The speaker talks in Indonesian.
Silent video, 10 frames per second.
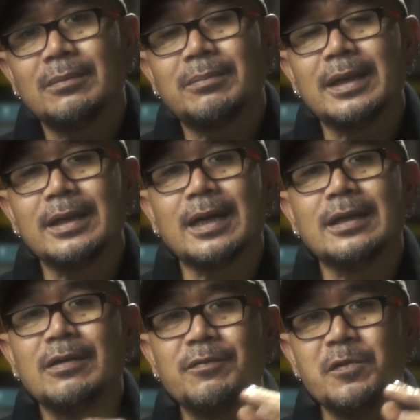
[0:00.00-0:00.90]
paling
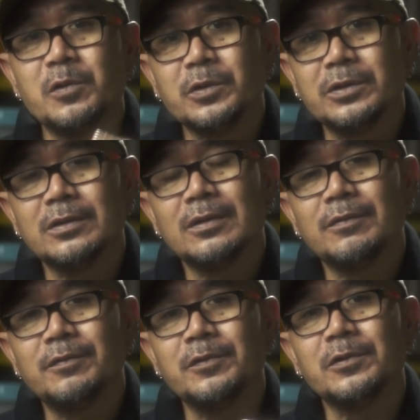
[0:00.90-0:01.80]
ada flute
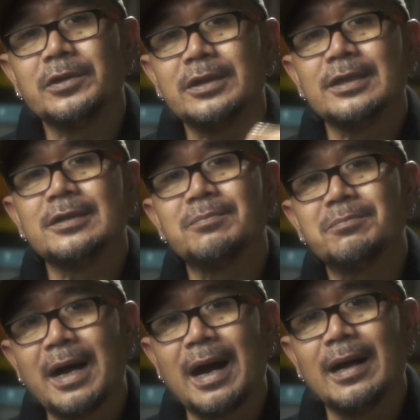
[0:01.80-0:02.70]
flutnya
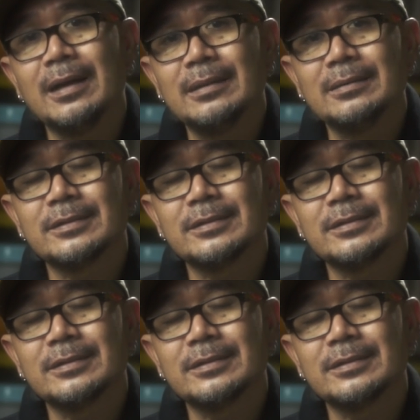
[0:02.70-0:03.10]
Jepang